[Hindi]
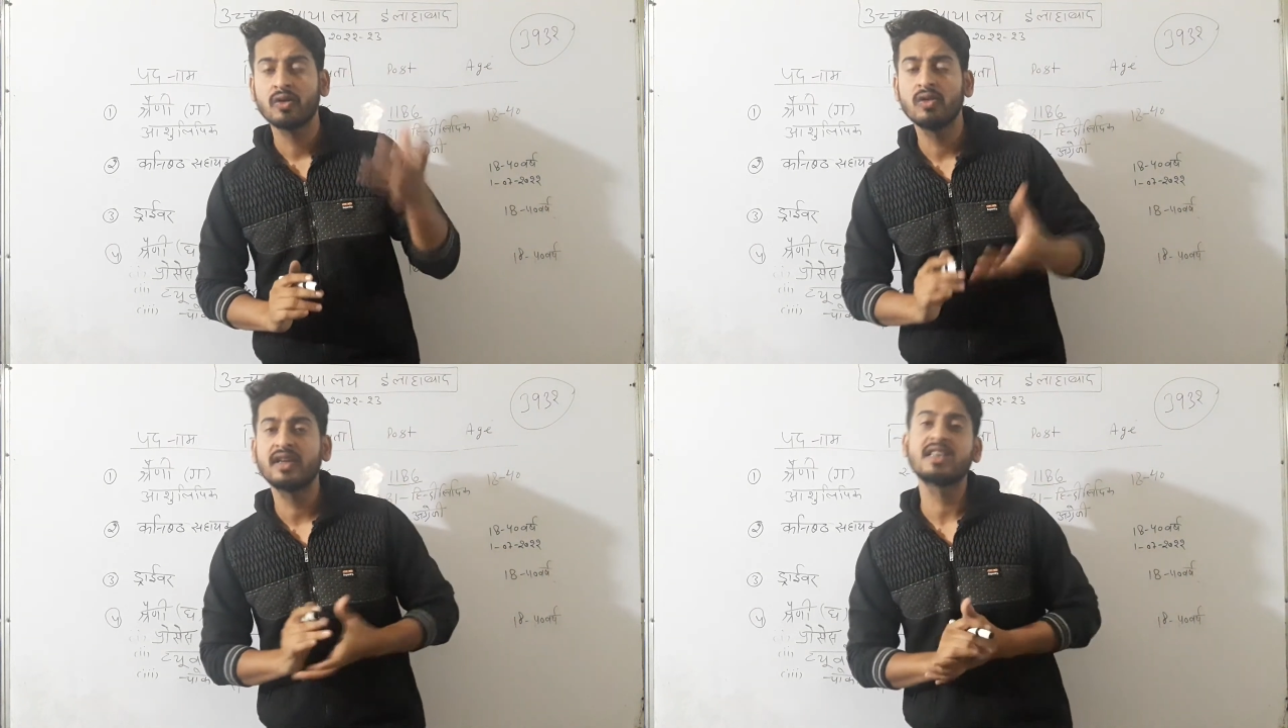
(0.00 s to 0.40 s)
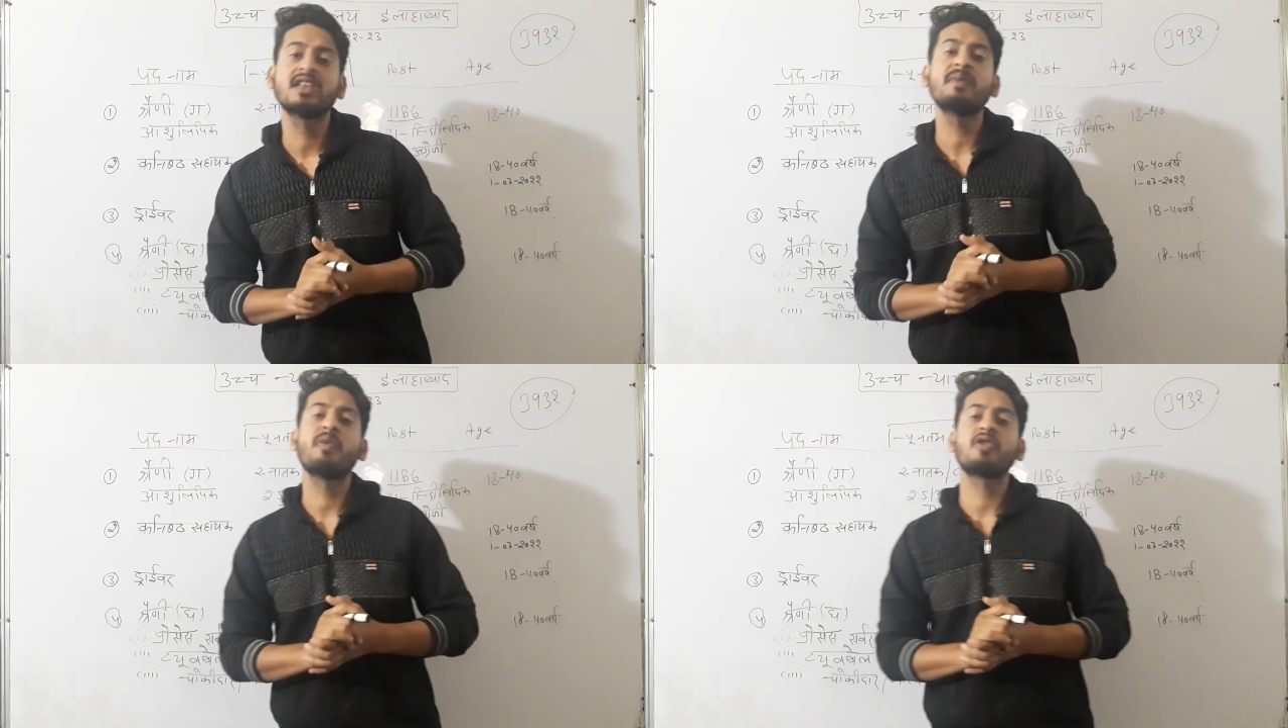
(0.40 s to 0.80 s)
कुल
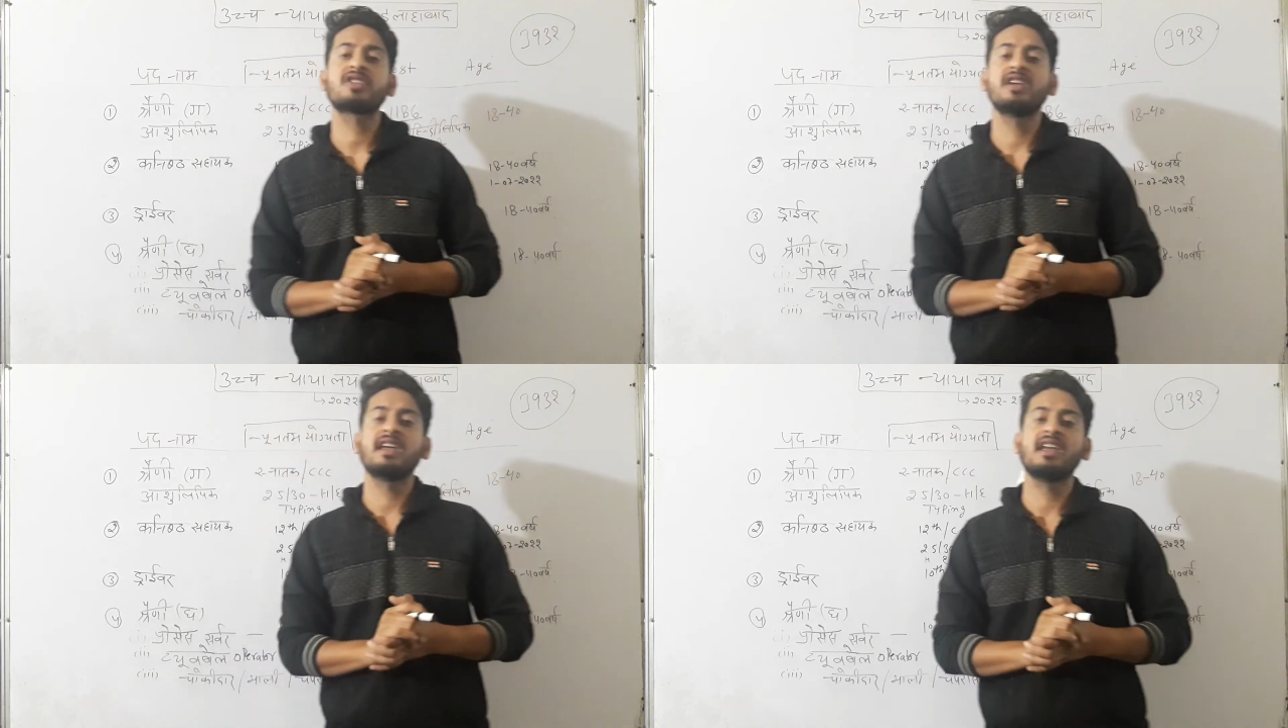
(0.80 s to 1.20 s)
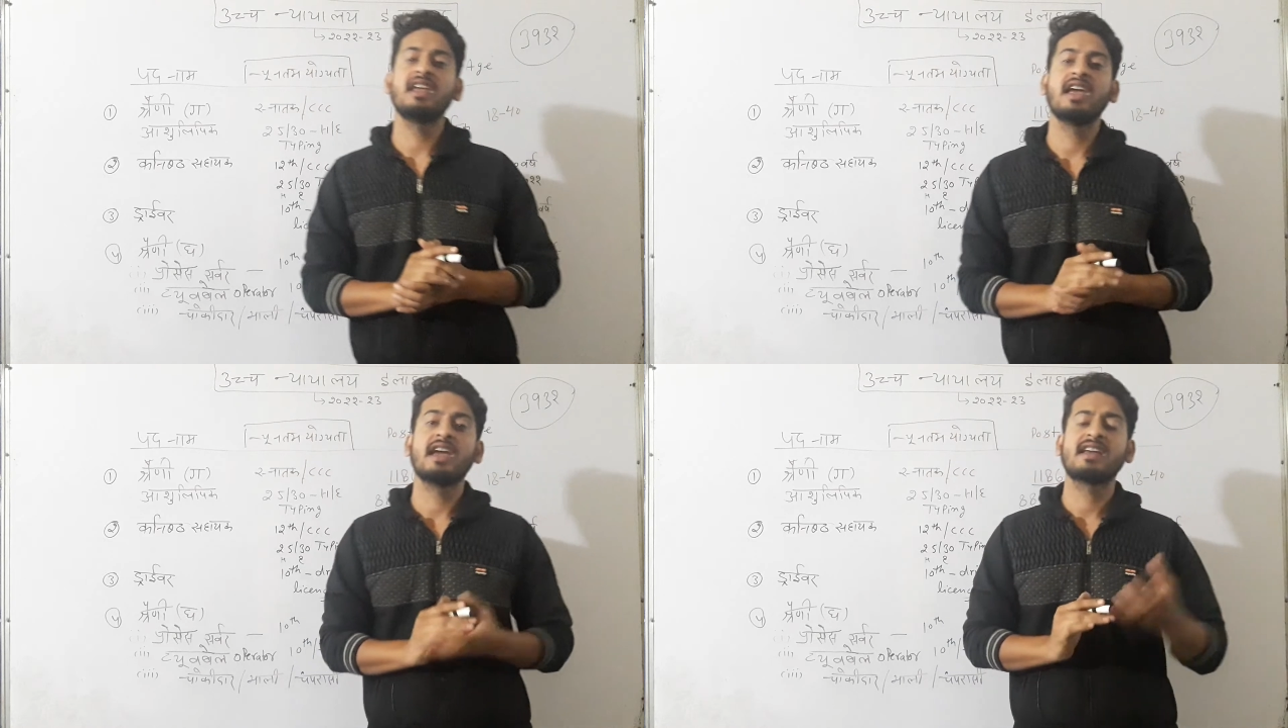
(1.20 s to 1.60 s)
कितनी पोस्ट
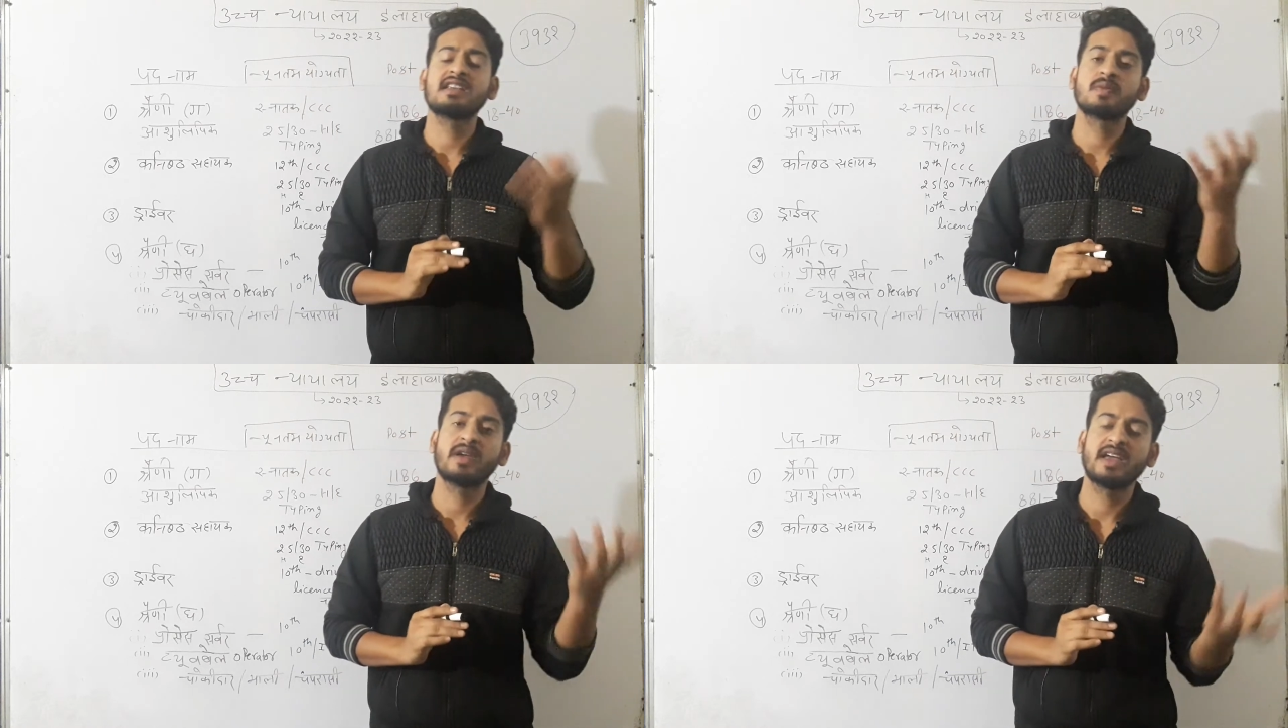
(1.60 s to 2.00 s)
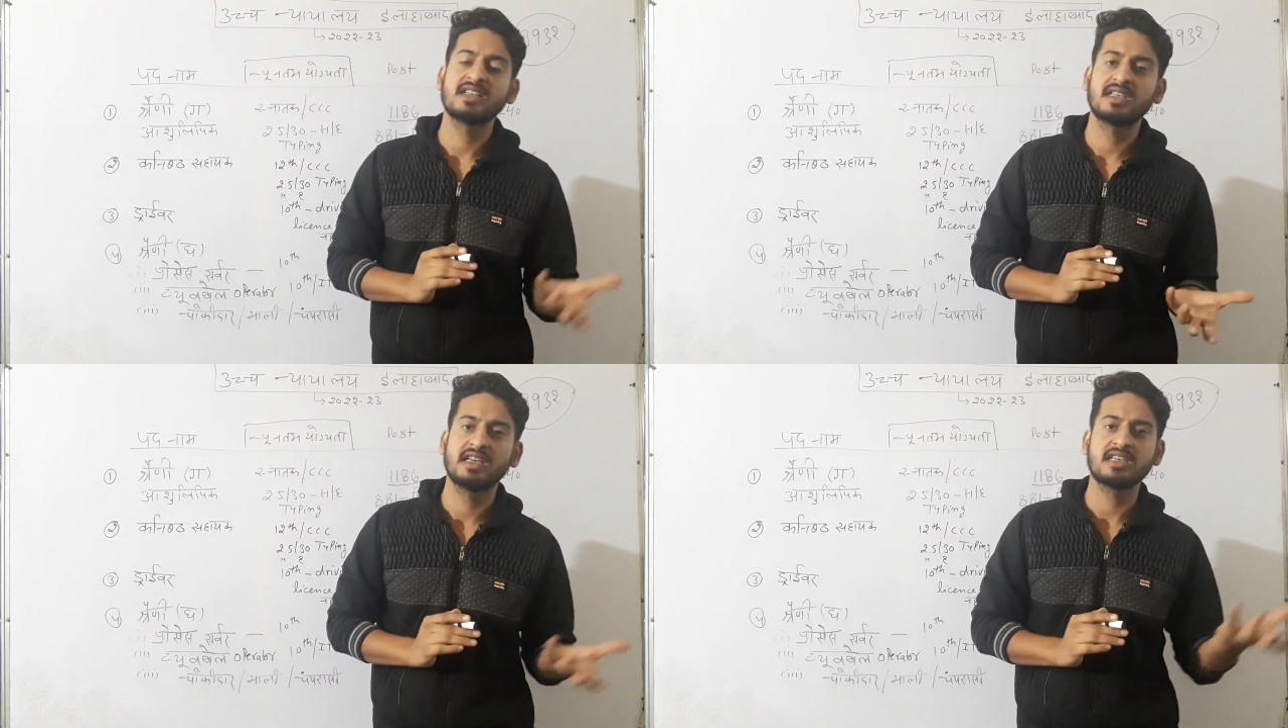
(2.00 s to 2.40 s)
निकली हैं किस वैकेंसी